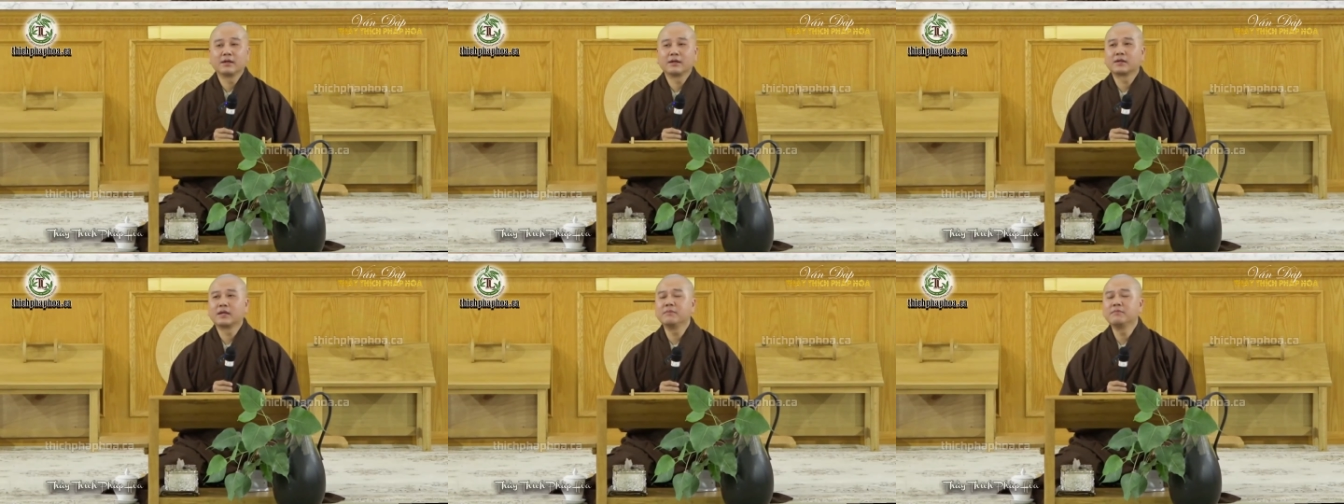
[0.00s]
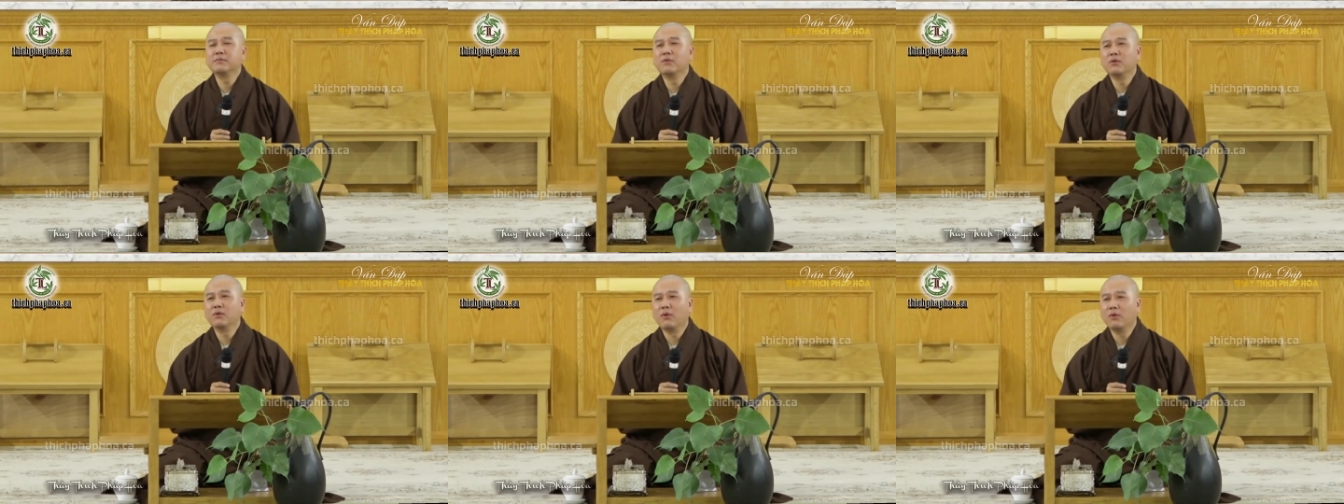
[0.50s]
Khi mình
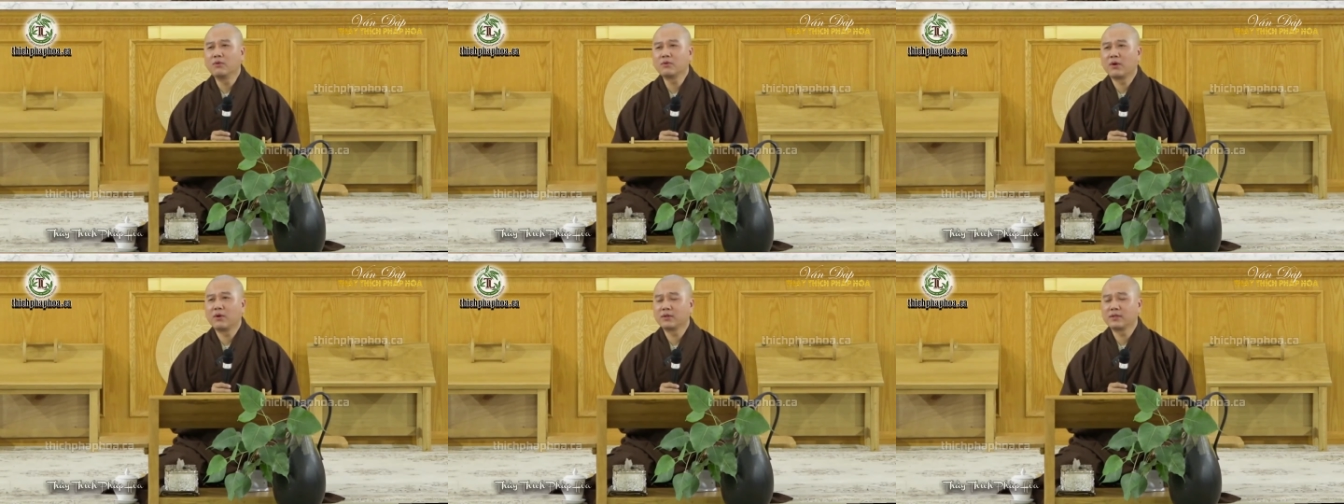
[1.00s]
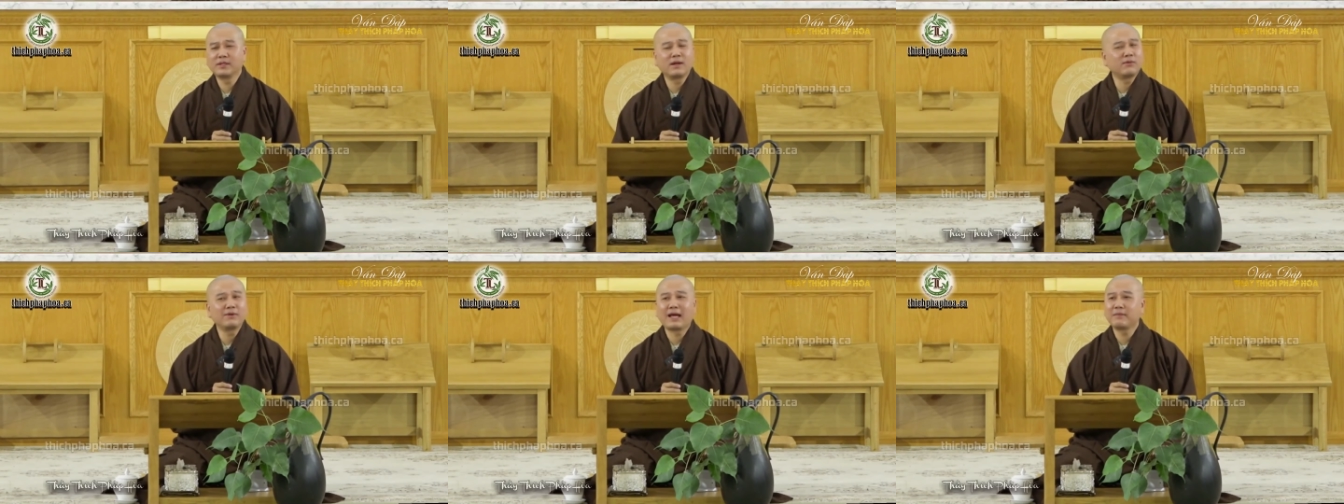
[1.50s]
buồn ngủ rồi thì
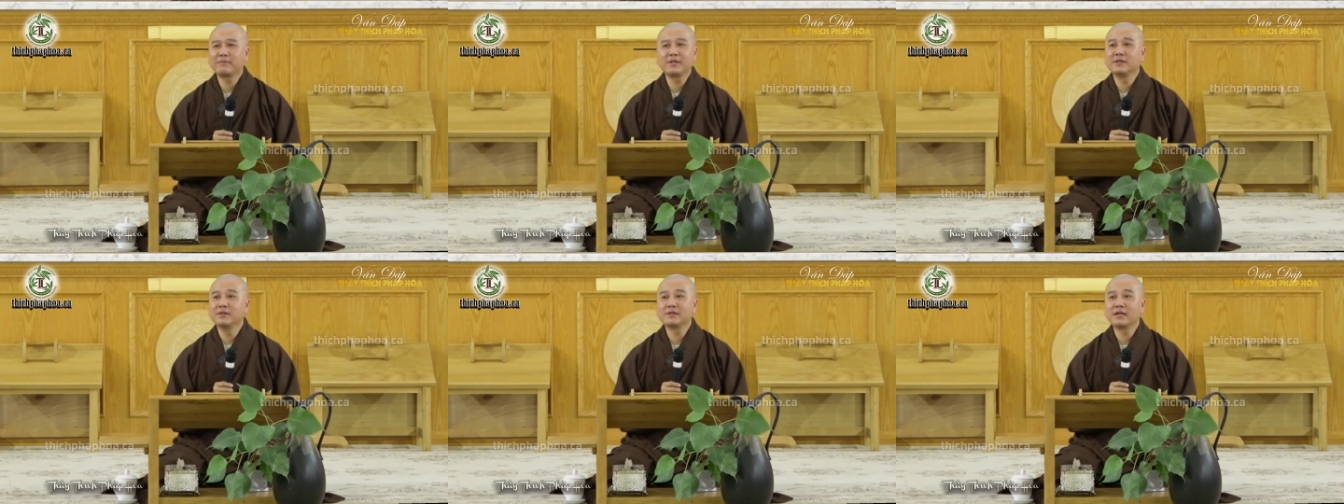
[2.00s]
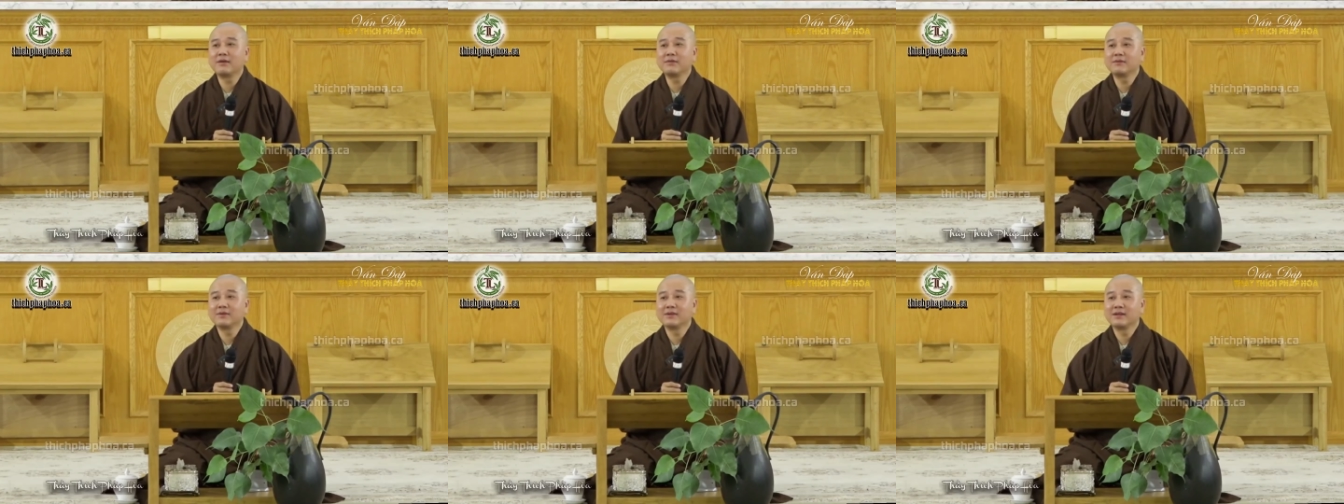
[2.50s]
đâu có làm gì được đâu,
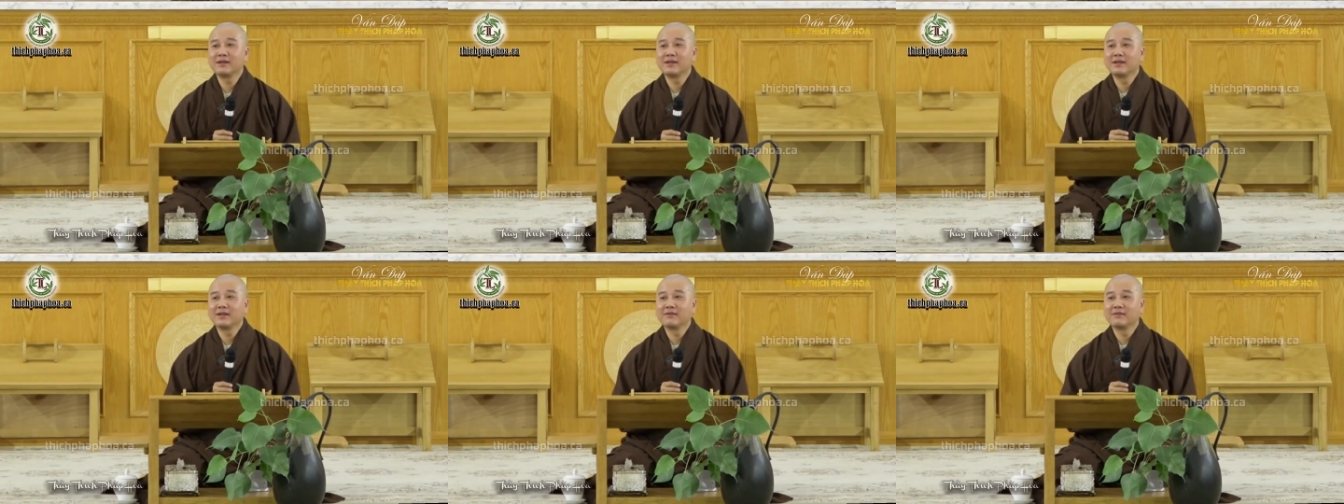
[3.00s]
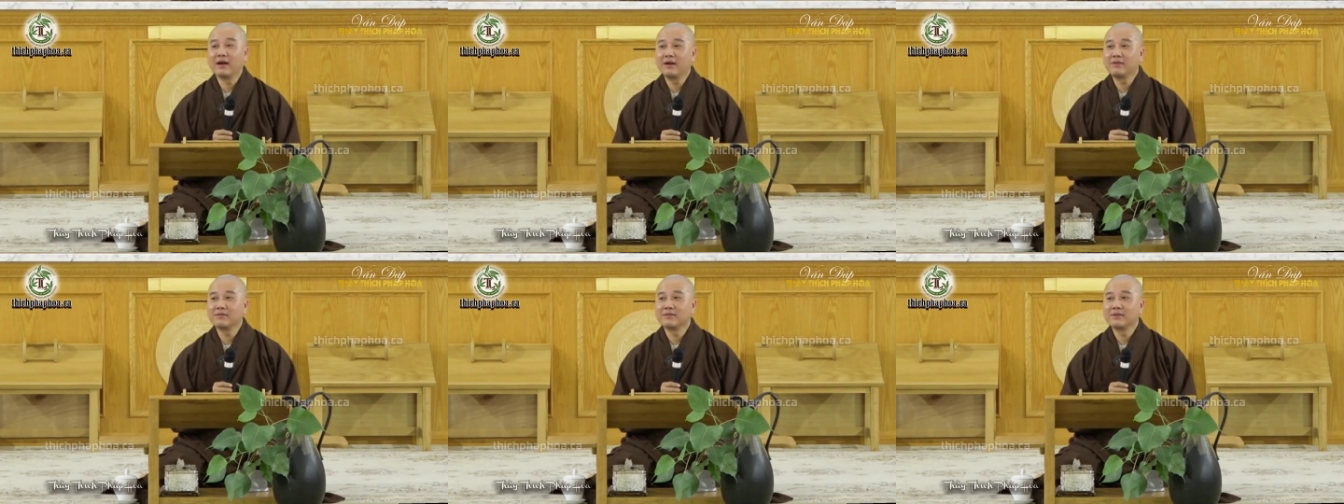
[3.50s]
phải
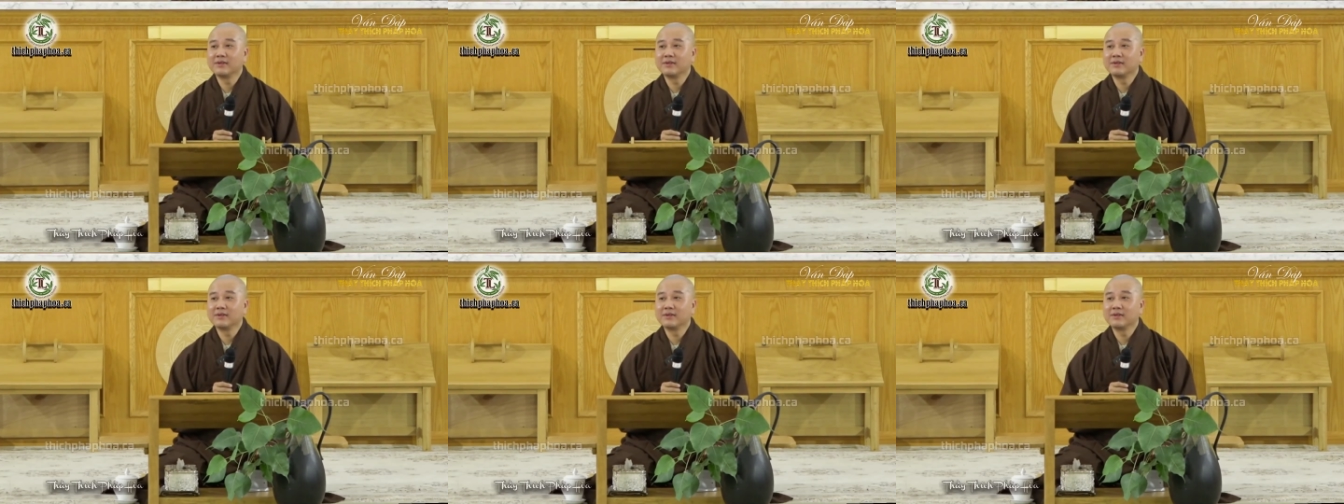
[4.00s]
không?